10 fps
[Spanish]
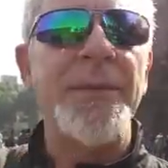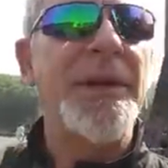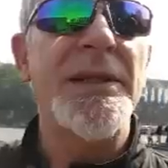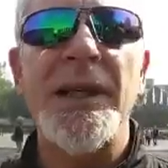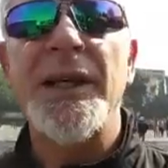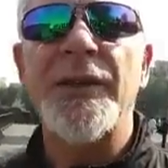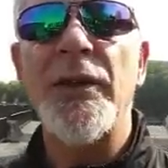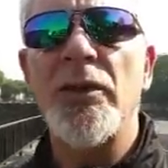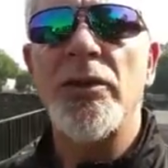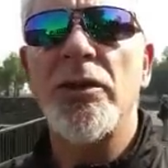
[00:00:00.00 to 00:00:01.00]

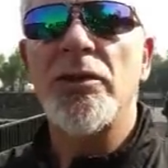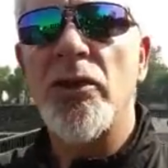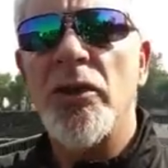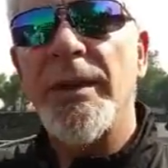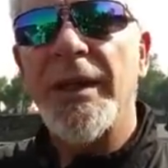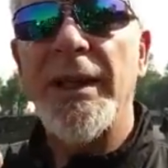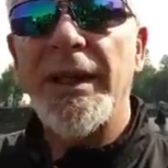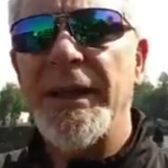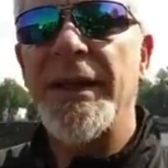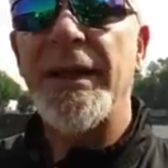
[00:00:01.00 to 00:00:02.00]
investigación
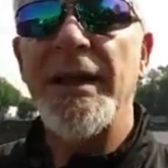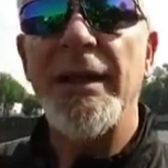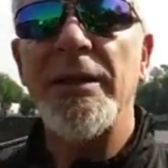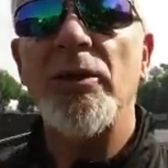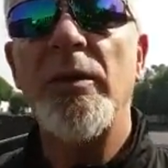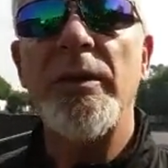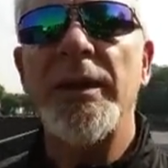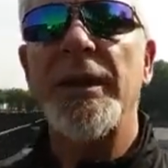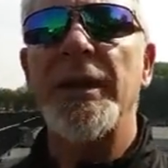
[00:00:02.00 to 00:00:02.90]
sobre la energía ¿no?